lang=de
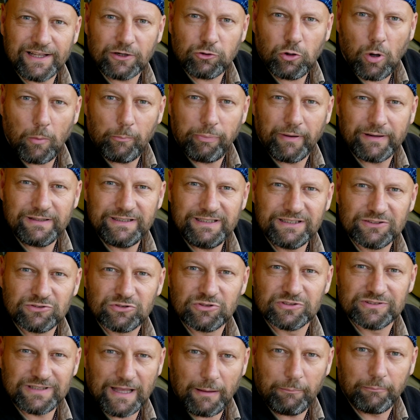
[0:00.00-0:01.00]
der Kompanie
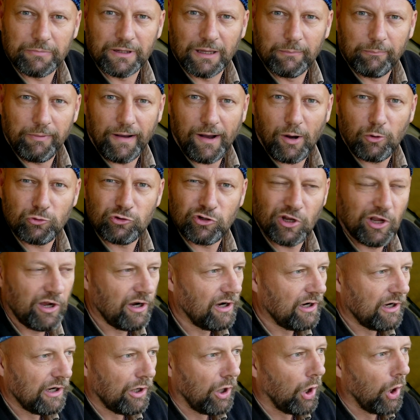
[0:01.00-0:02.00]
zusammengebaut
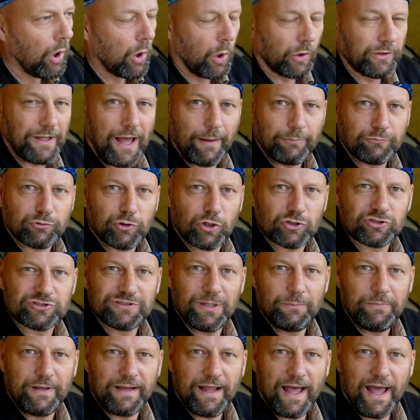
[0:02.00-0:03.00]
und habe
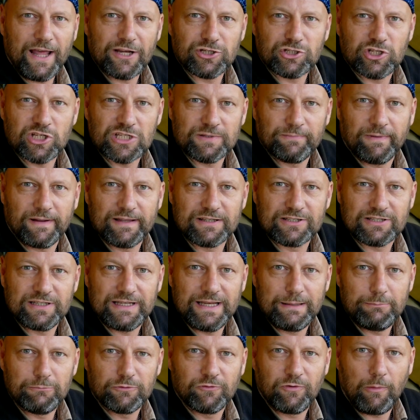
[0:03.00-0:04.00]
trotzdem den Anschluss meines
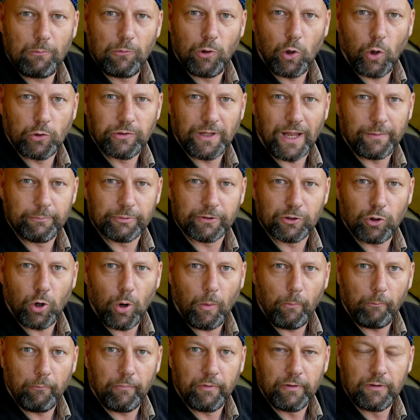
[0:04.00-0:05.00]
Lebens vom Leutnant
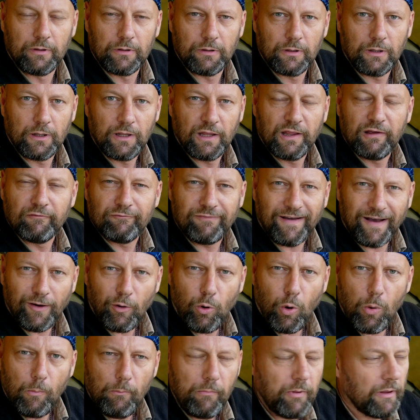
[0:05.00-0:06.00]
bekommen.
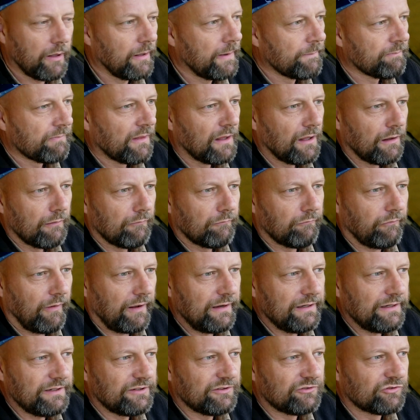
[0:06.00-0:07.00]
Warum?
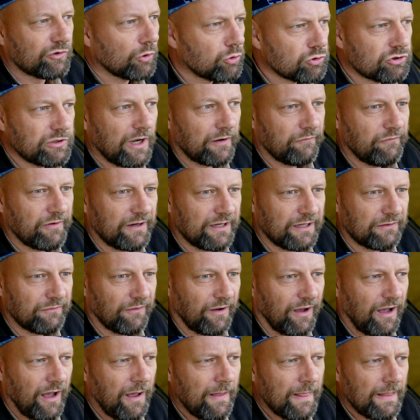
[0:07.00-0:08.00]
Weil ich so schnell fertig
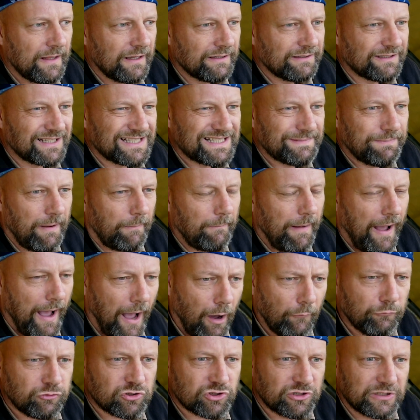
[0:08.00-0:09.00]
war, dass ich beim
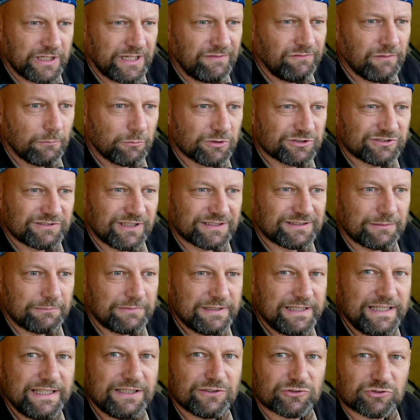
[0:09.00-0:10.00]
Aufstehen, wir mussten das im
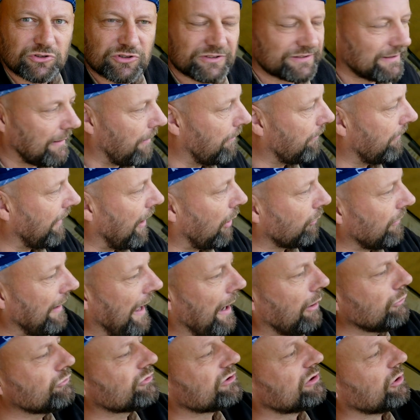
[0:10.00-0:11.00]
Liegen zusammenbauen,
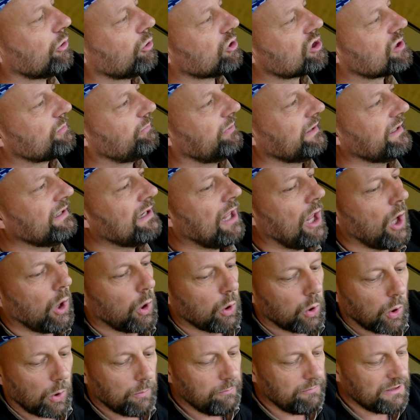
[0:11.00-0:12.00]
ausgerutscht bin
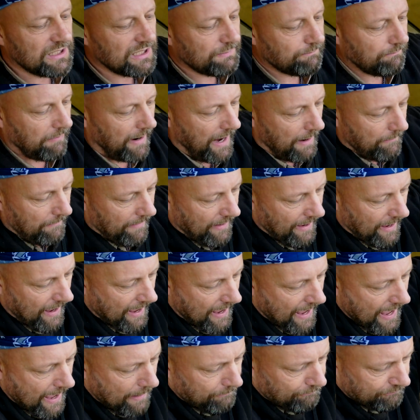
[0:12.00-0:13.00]
und mich beim,
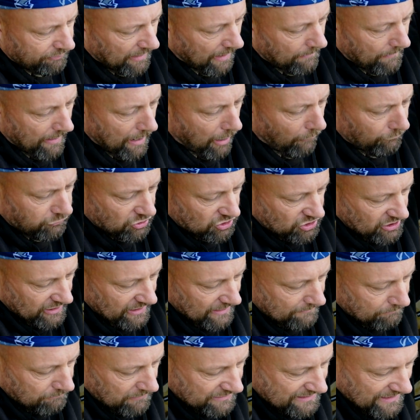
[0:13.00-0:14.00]
ab, beim
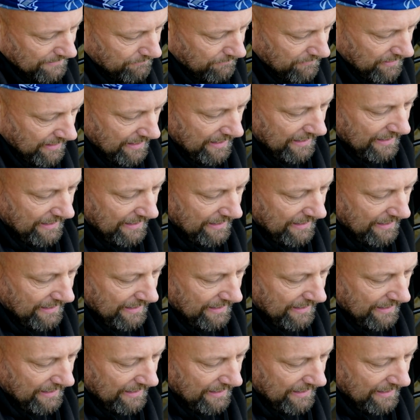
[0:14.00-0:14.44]
Aufstehen mit dem